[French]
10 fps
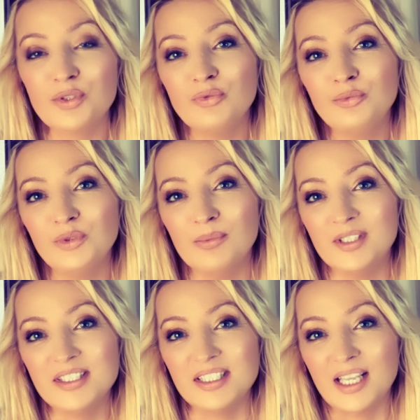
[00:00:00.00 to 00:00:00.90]
Si vous pouvez me
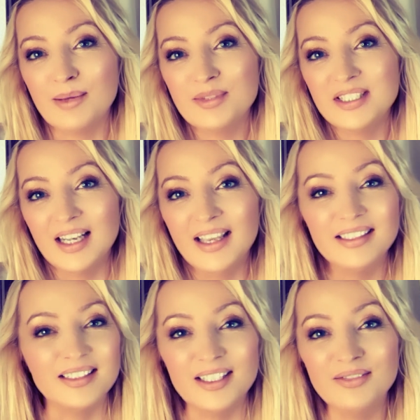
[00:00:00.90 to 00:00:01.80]
laisser un petit
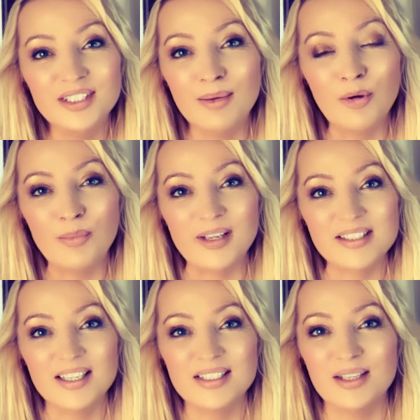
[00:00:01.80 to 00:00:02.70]
like, évidemment au
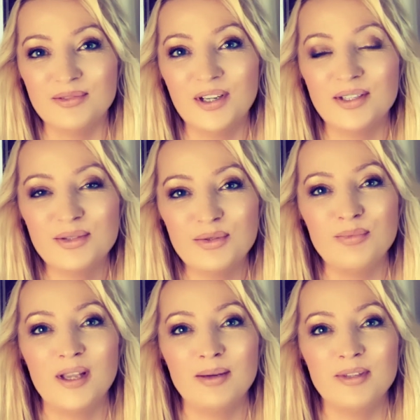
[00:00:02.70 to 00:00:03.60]
passage, ça me fera
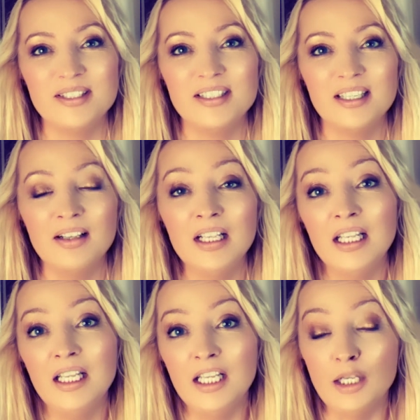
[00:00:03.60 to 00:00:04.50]
super plaisir.
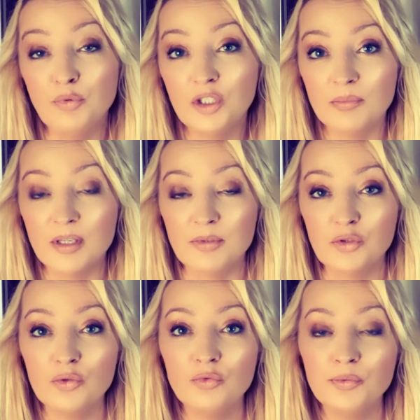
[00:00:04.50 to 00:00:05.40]
Et puis comme
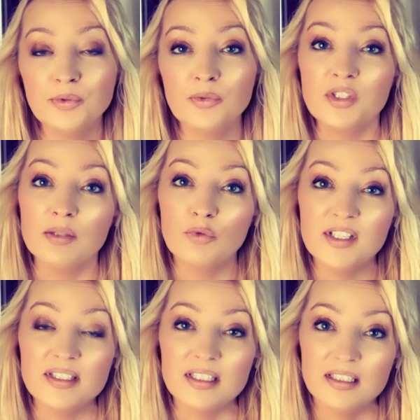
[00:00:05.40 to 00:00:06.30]
d'habitude, vous pouvez aussi me
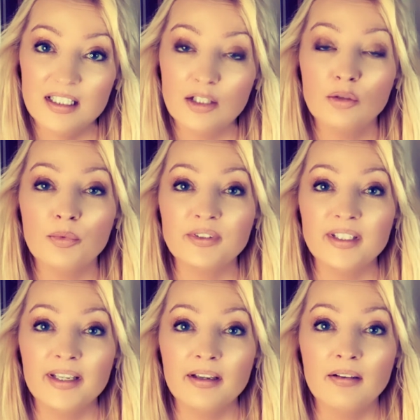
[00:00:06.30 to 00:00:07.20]
laisser des
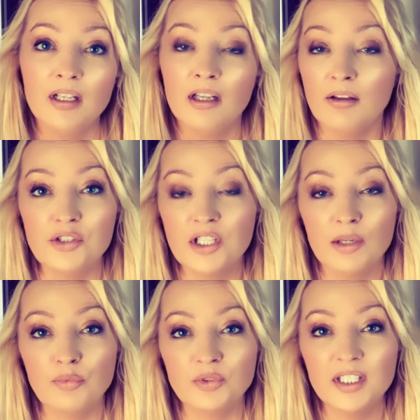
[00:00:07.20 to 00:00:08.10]
commentaires, euh, j'y
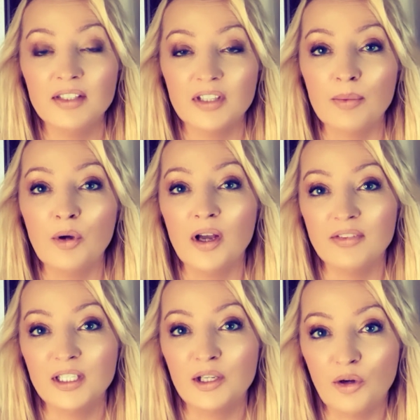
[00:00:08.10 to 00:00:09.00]
répondrai vraiment
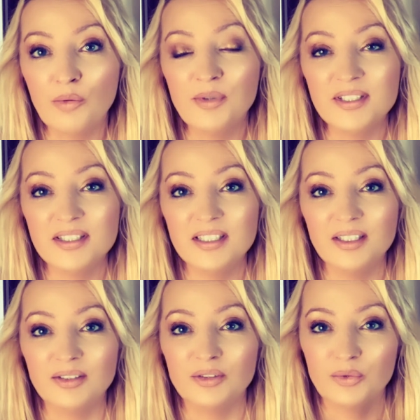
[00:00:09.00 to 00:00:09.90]
avec grand
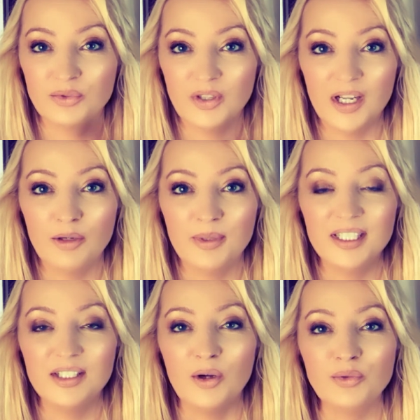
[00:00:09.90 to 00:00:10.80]
plaisir, donc dans la
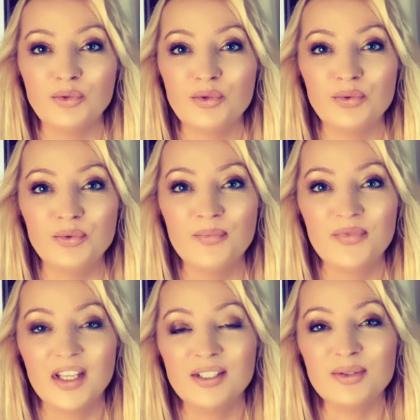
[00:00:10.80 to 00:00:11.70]
rubrique en dessous
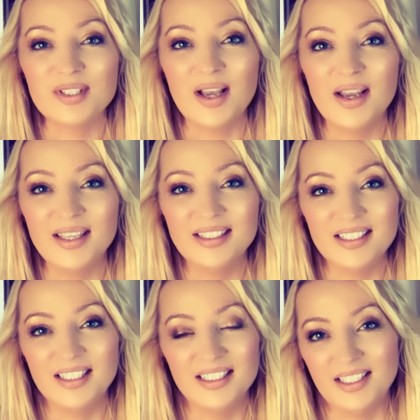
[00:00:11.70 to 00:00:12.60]
ce sera
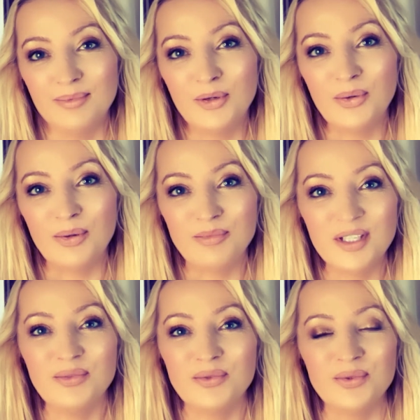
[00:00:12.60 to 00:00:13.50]
également euh,
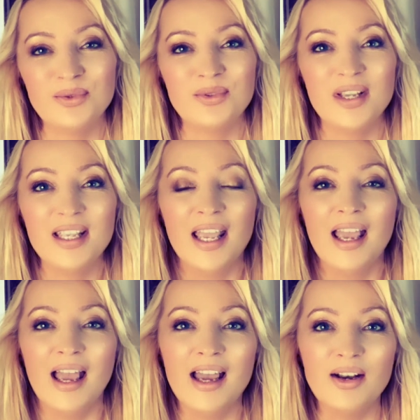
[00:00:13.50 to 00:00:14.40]
bienvenu.
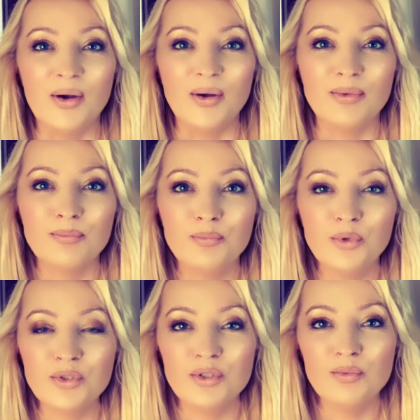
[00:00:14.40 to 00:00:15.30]
Alors,
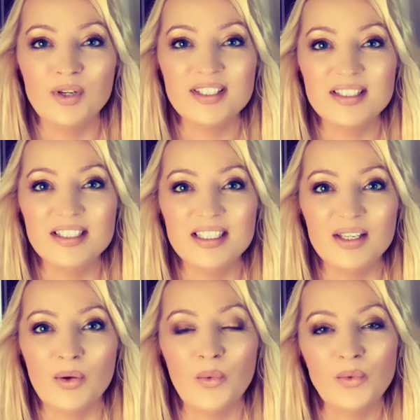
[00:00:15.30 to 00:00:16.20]
pour ce mois-ci,
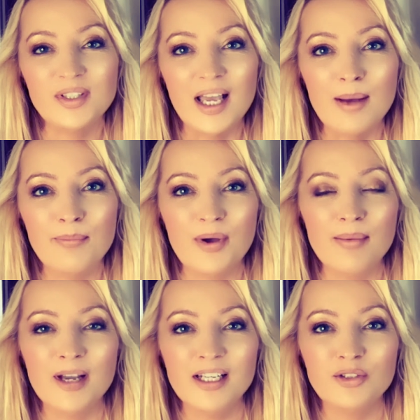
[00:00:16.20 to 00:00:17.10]
on a
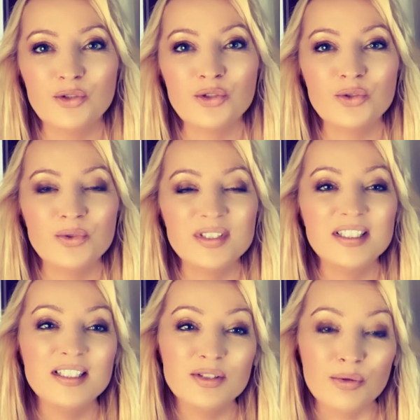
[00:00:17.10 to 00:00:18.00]
pas mal de choses
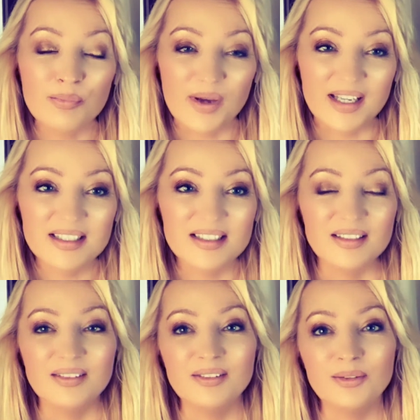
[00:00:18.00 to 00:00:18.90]
qui se passent.
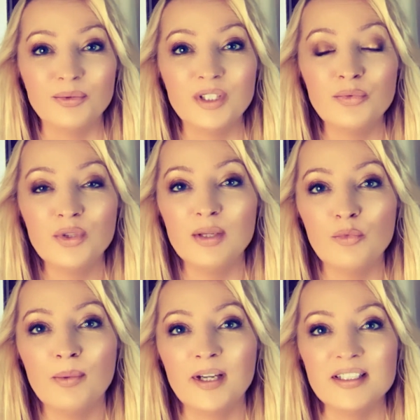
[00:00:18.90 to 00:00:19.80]
Euh, on a vu les
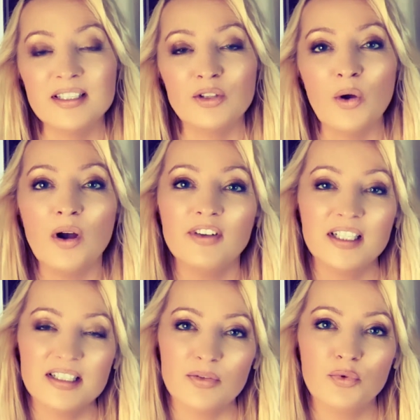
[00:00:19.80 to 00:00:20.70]
mois précédents
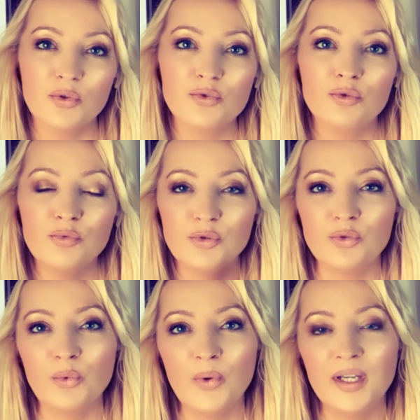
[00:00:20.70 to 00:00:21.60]
avec les influences de
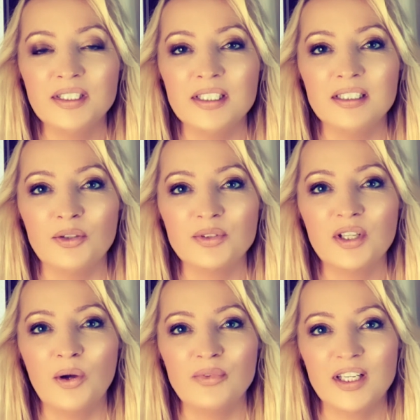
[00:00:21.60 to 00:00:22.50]
Pluton hein, qui était
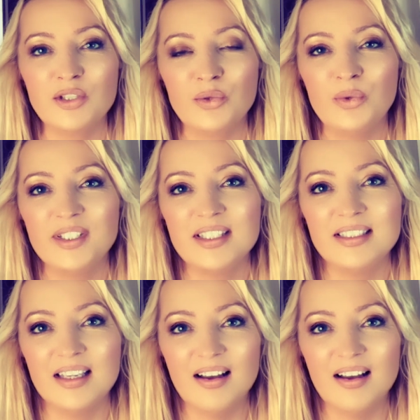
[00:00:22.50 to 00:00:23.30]
entré en verso, etc.